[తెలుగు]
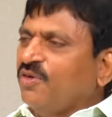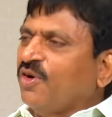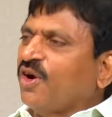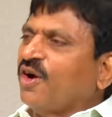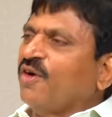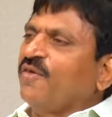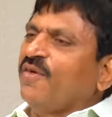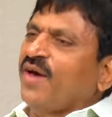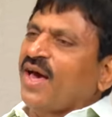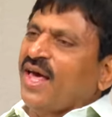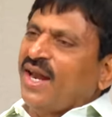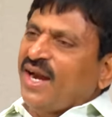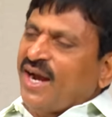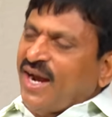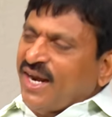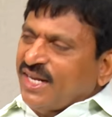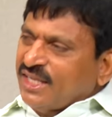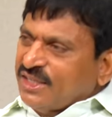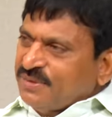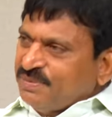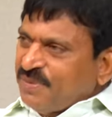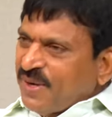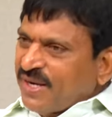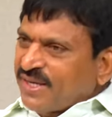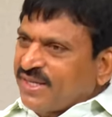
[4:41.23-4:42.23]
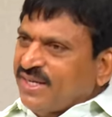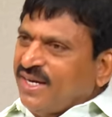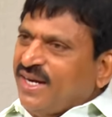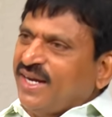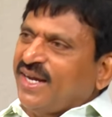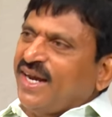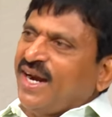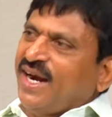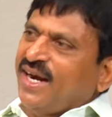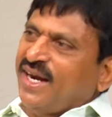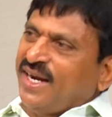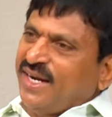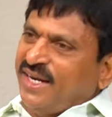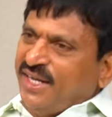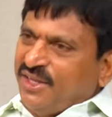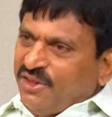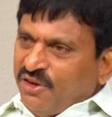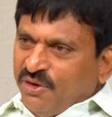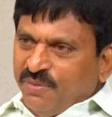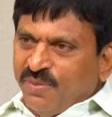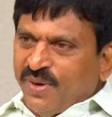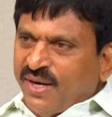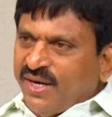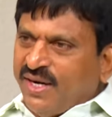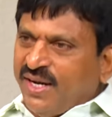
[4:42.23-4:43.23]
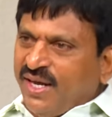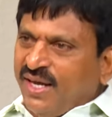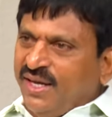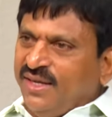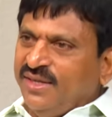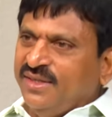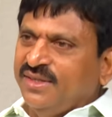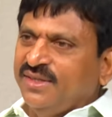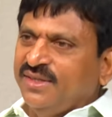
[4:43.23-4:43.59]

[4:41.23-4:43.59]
ఒకవేళ అన్ఎక్స్పెక్టెడ్గా ఆడని ఎదురుపడ్డా